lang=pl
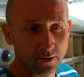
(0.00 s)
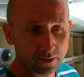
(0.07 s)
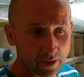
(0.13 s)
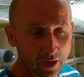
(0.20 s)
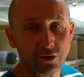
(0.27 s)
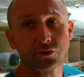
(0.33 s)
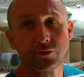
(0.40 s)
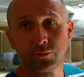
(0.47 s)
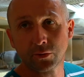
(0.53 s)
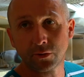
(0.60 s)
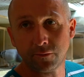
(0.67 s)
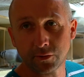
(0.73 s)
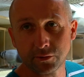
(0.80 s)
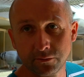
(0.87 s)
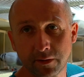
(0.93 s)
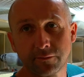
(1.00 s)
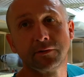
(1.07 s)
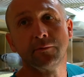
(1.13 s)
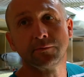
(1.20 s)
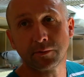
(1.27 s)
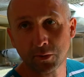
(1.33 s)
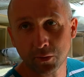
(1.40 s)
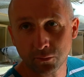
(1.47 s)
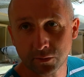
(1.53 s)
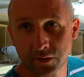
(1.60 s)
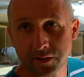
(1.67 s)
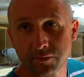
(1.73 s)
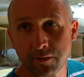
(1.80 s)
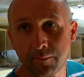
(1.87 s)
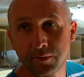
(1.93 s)
Ja już im udowodniłem w tamtym roku
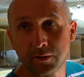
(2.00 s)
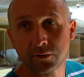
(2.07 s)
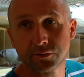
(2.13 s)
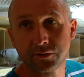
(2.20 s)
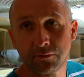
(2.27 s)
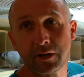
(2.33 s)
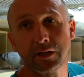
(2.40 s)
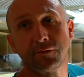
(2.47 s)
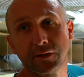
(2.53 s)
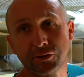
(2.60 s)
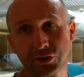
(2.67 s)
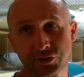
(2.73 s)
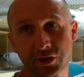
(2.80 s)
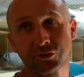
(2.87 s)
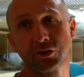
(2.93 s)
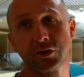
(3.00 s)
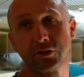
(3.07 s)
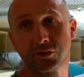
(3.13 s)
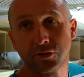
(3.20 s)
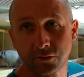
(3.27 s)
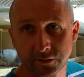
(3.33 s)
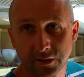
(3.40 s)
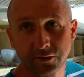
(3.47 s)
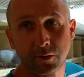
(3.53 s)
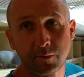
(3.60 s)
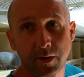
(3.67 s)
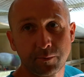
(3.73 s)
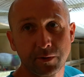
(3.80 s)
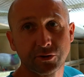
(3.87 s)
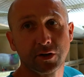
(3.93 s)
ten słaby oddział. Na 23 tysiące kto
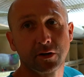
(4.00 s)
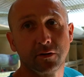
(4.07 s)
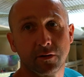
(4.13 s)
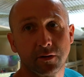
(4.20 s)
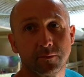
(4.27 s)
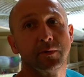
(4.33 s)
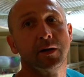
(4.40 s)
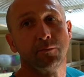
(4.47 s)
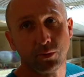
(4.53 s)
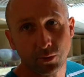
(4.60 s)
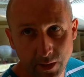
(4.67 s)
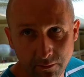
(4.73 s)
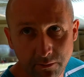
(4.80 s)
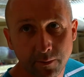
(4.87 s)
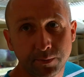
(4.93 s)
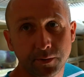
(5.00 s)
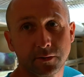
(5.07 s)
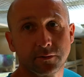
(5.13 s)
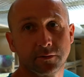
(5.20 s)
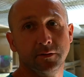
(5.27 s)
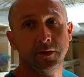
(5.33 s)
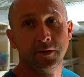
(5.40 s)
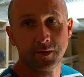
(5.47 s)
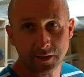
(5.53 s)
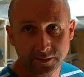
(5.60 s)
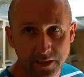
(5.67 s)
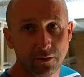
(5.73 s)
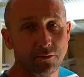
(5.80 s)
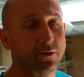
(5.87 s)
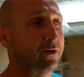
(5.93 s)
miał pierwszego gołębia? Bugała Piotr na
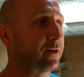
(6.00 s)
cały